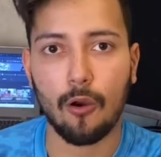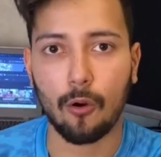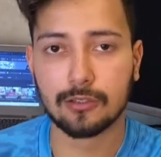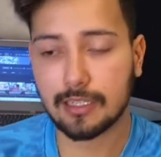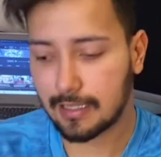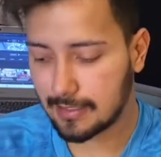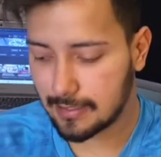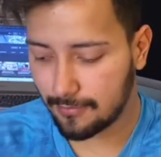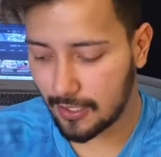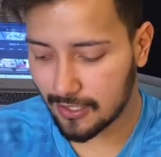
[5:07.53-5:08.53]
Outra aqui
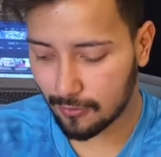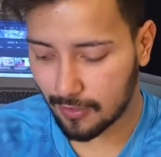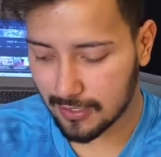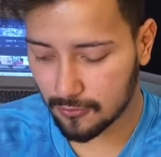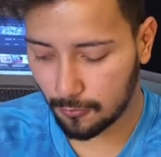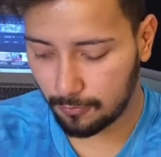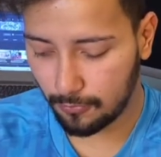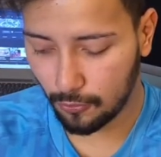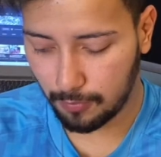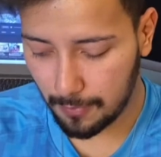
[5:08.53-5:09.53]
nesse vídeo é no caso do,
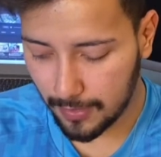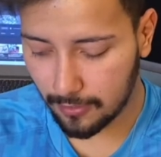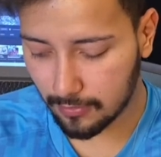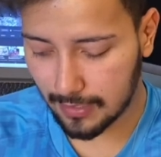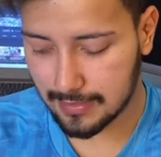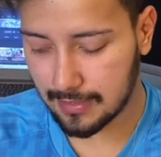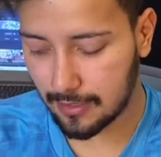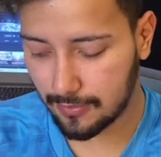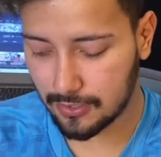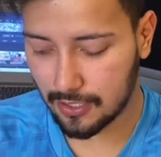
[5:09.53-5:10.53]
do Pipico, né?
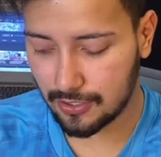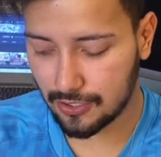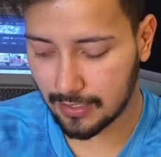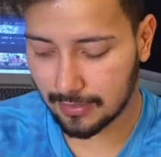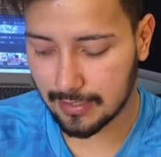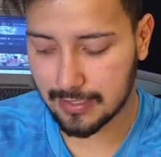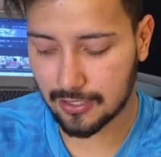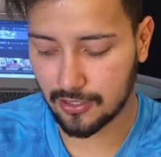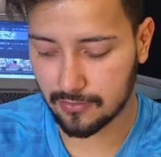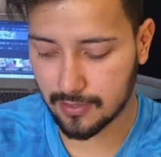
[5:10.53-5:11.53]
Centroavante aí de
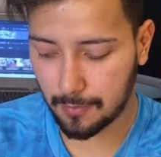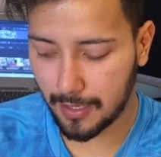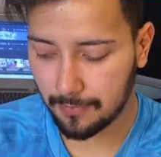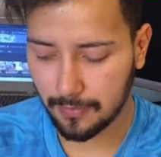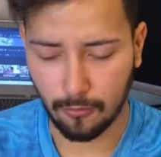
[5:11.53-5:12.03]
37 anos também.